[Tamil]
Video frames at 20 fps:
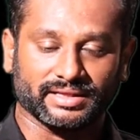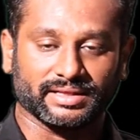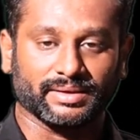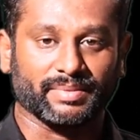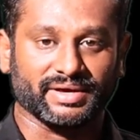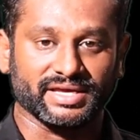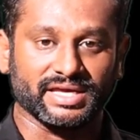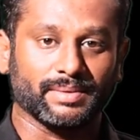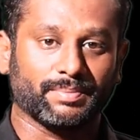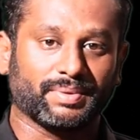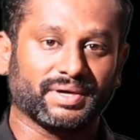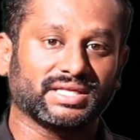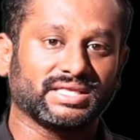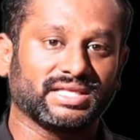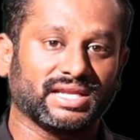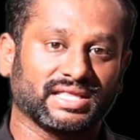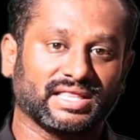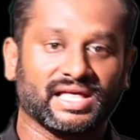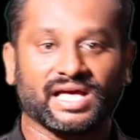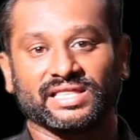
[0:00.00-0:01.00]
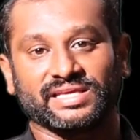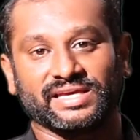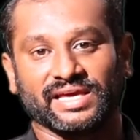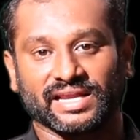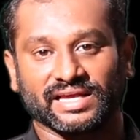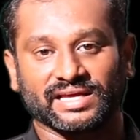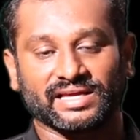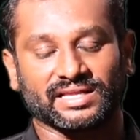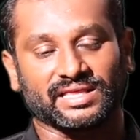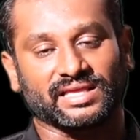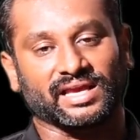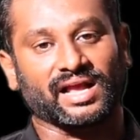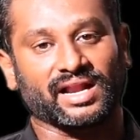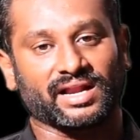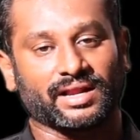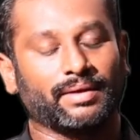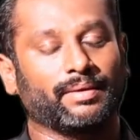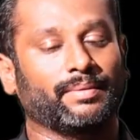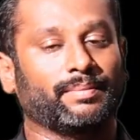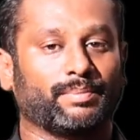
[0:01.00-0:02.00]
அந்த மையப்பகுதியில் தான் அது
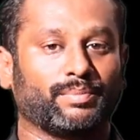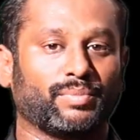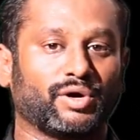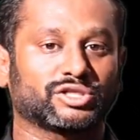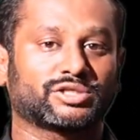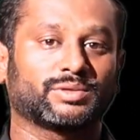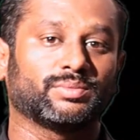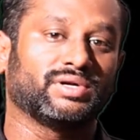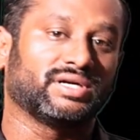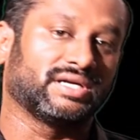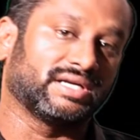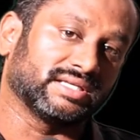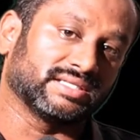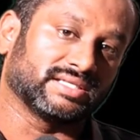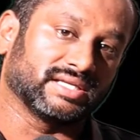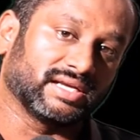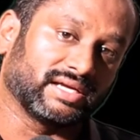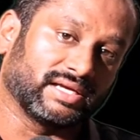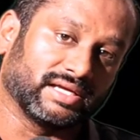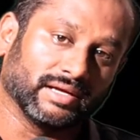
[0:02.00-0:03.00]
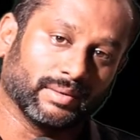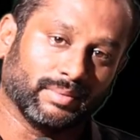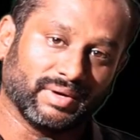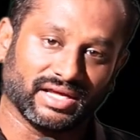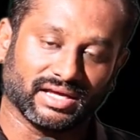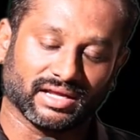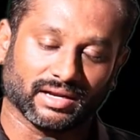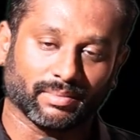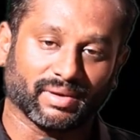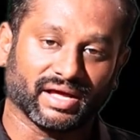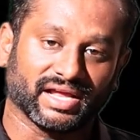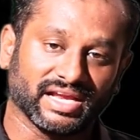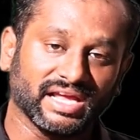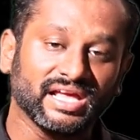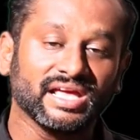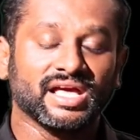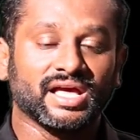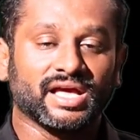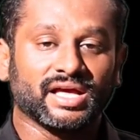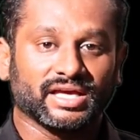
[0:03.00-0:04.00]
இறங்குறதுக்கான பாசிபிலிட்டிஸ் இருக்குது அப்படிங்கிற மாதிரி
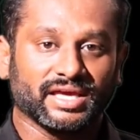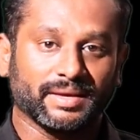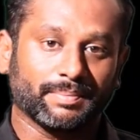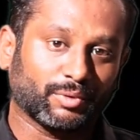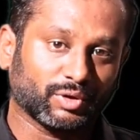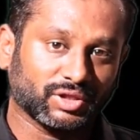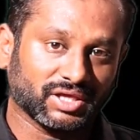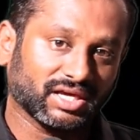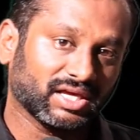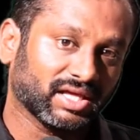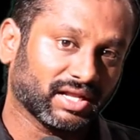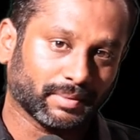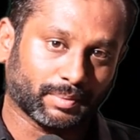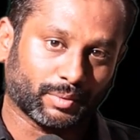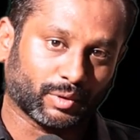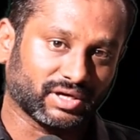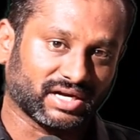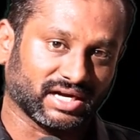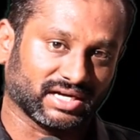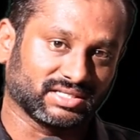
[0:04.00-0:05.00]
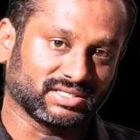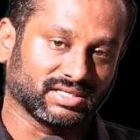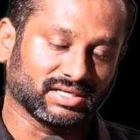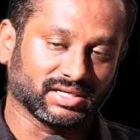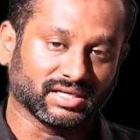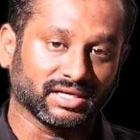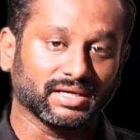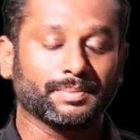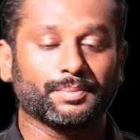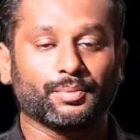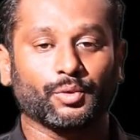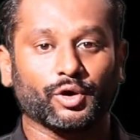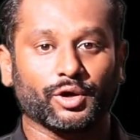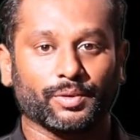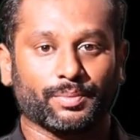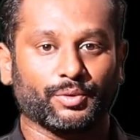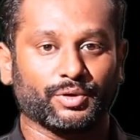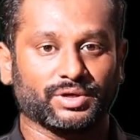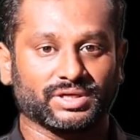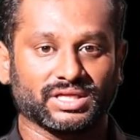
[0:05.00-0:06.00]
இப்போதைக்கு ரிப்போர்ட் கிடச்சிருக்கு
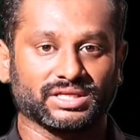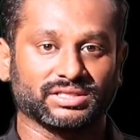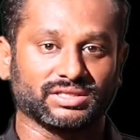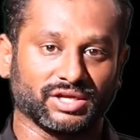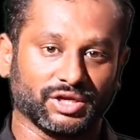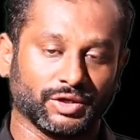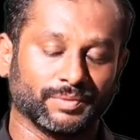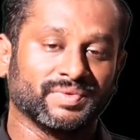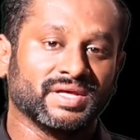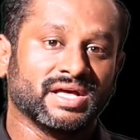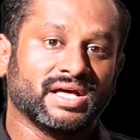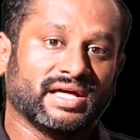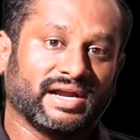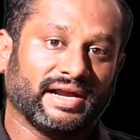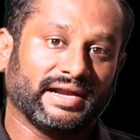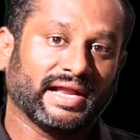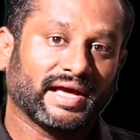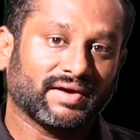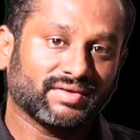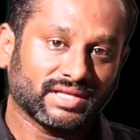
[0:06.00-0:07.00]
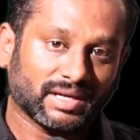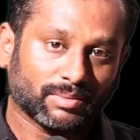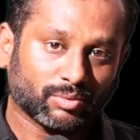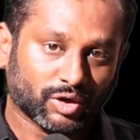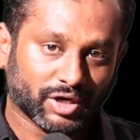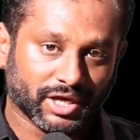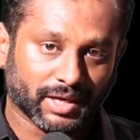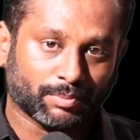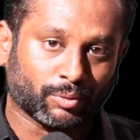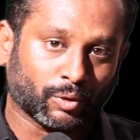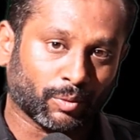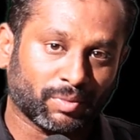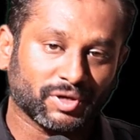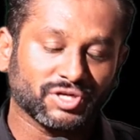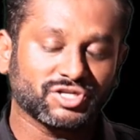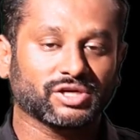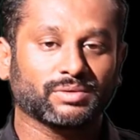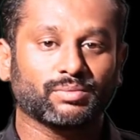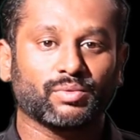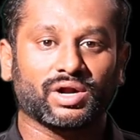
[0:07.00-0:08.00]
போக போக தான் தெரியும் ரெண்டாவது நம்மளுடைய
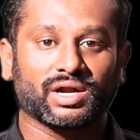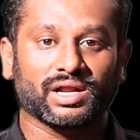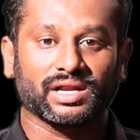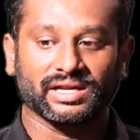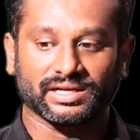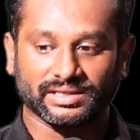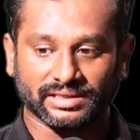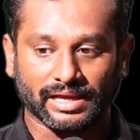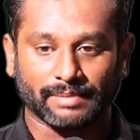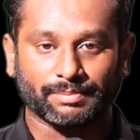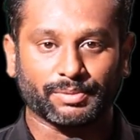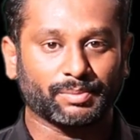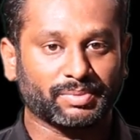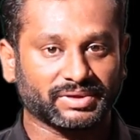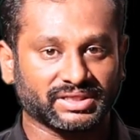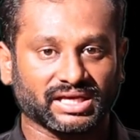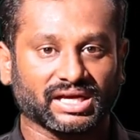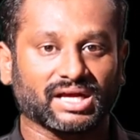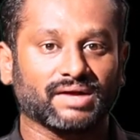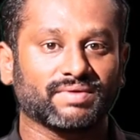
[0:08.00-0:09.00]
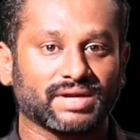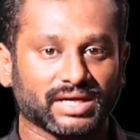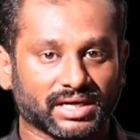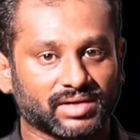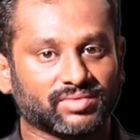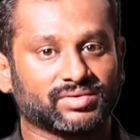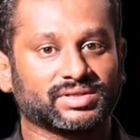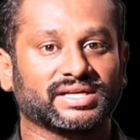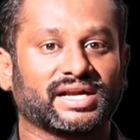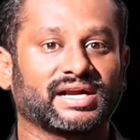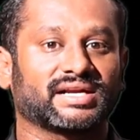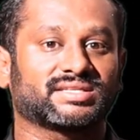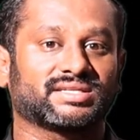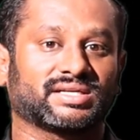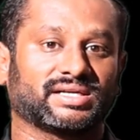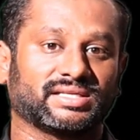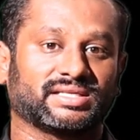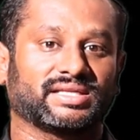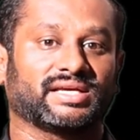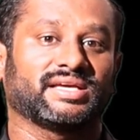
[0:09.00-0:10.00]
ப்ரொபல்ஷன் மாடல்லேருந்து அப்பப்போ தகவல்கள் வந்து
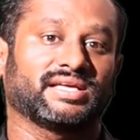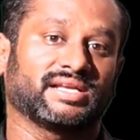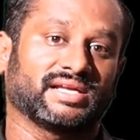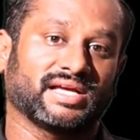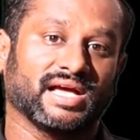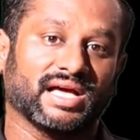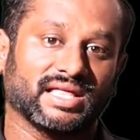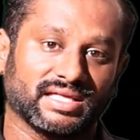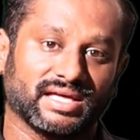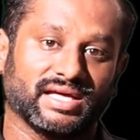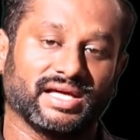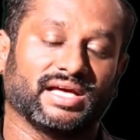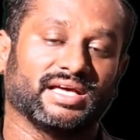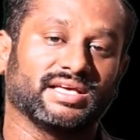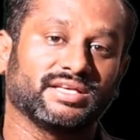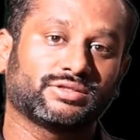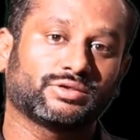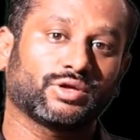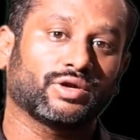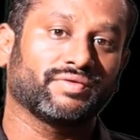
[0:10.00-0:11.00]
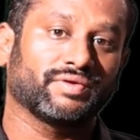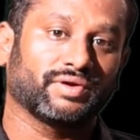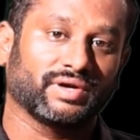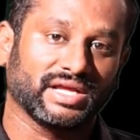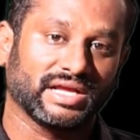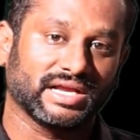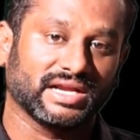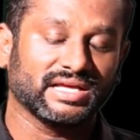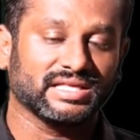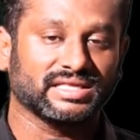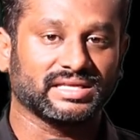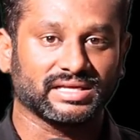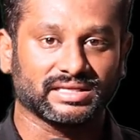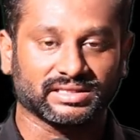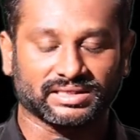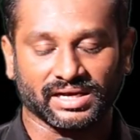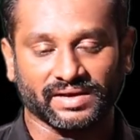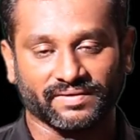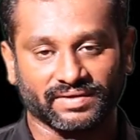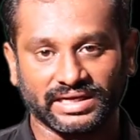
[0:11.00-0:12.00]
கிடச்சிக்கிட்டு தான் இருக்குது அதை இஸ்ரோவினுடைய
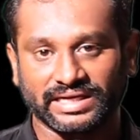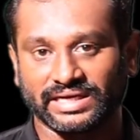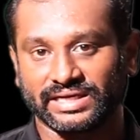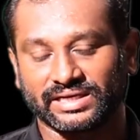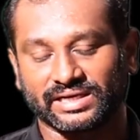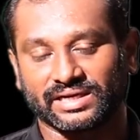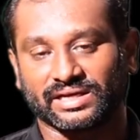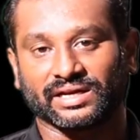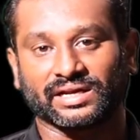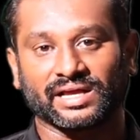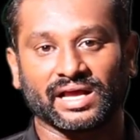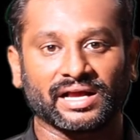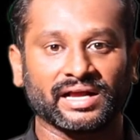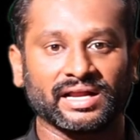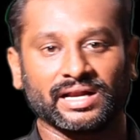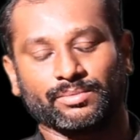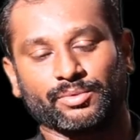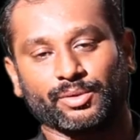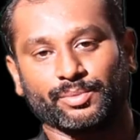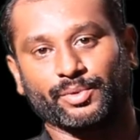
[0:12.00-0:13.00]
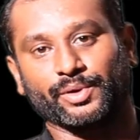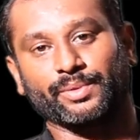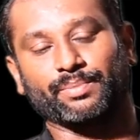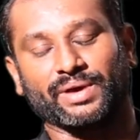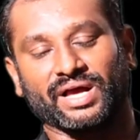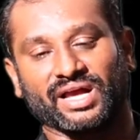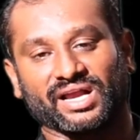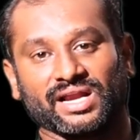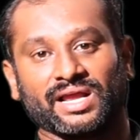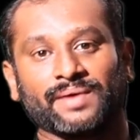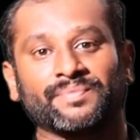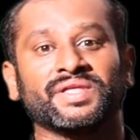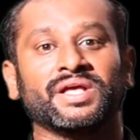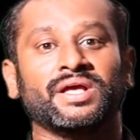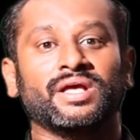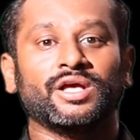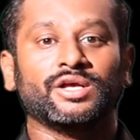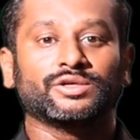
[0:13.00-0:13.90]
இணையதளத்தில் வெளியிட்டுக்கிட்டு இருக்காங்க நம்ம போய் பார்க்கலாம்